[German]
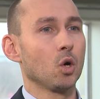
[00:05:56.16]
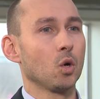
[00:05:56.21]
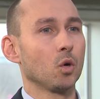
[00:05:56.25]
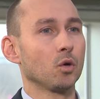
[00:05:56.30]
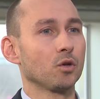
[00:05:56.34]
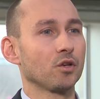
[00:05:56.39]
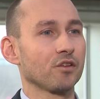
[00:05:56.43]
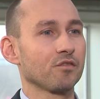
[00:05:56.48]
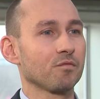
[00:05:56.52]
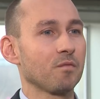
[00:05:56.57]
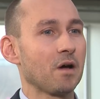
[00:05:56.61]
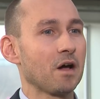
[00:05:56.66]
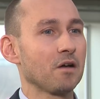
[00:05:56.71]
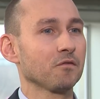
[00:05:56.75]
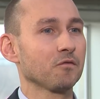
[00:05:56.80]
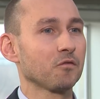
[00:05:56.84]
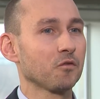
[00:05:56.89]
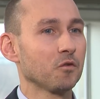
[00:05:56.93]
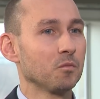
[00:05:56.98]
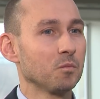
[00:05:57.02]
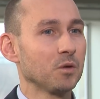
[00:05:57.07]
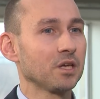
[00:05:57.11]
Und das waren
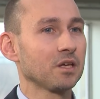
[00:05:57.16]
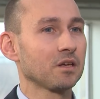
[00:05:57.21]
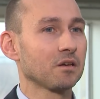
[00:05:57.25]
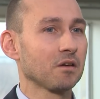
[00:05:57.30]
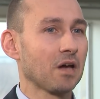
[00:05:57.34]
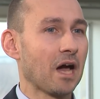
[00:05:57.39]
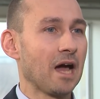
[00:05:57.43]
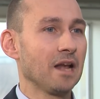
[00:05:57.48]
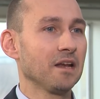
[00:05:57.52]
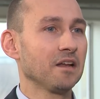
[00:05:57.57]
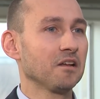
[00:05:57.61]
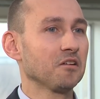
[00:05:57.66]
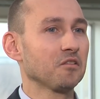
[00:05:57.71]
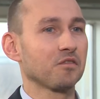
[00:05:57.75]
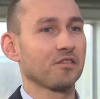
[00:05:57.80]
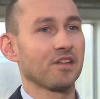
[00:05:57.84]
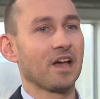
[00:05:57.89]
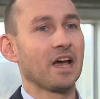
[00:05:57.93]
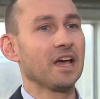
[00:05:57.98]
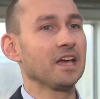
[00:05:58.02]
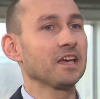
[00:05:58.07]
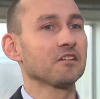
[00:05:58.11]
für mich, alle
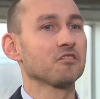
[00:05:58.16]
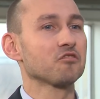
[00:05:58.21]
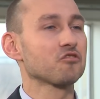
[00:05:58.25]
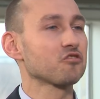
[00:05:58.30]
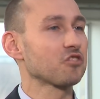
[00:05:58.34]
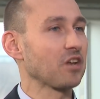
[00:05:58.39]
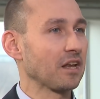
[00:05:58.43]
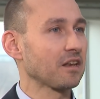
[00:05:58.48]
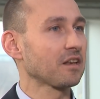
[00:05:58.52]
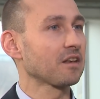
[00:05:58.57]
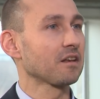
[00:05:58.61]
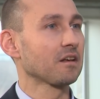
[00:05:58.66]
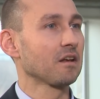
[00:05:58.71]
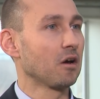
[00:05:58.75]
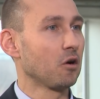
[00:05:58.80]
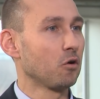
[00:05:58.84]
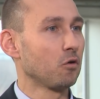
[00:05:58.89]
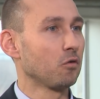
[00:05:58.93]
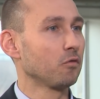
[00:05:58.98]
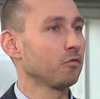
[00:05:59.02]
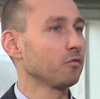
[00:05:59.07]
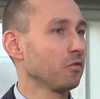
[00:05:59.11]
Zeichen standen
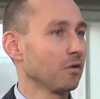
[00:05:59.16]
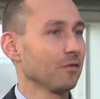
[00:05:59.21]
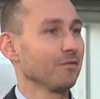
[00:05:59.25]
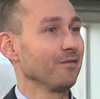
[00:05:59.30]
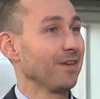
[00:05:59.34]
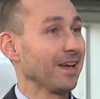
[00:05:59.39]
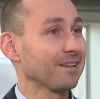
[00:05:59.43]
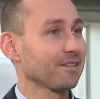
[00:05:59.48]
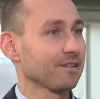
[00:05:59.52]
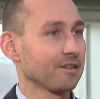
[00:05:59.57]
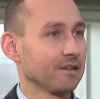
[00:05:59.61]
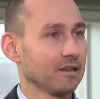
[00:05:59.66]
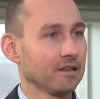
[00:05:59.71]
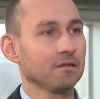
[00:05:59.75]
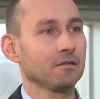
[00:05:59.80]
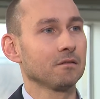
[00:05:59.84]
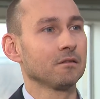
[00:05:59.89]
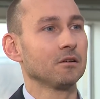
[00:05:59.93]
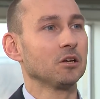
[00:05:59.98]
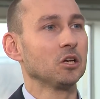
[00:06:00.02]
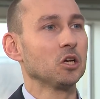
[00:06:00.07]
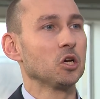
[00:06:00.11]
auf Wechsel.
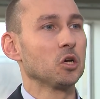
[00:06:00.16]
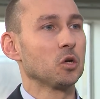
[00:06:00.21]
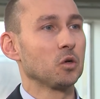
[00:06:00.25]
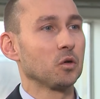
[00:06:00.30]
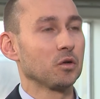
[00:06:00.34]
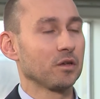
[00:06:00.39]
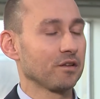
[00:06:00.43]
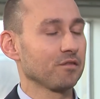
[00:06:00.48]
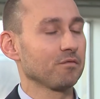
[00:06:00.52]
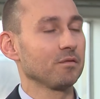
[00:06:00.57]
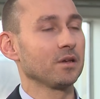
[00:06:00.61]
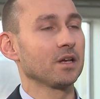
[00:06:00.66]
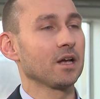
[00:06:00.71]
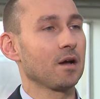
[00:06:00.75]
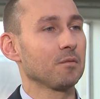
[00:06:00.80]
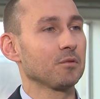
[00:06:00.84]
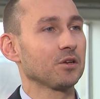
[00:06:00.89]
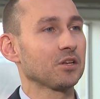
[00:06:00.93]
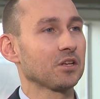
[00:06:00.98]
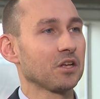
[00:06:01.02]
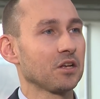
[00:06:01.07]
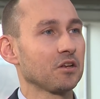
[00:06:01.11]
Und deswegen
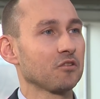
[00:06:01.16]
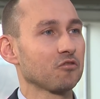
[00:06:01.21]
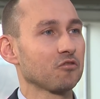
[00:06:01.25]
habe ich dann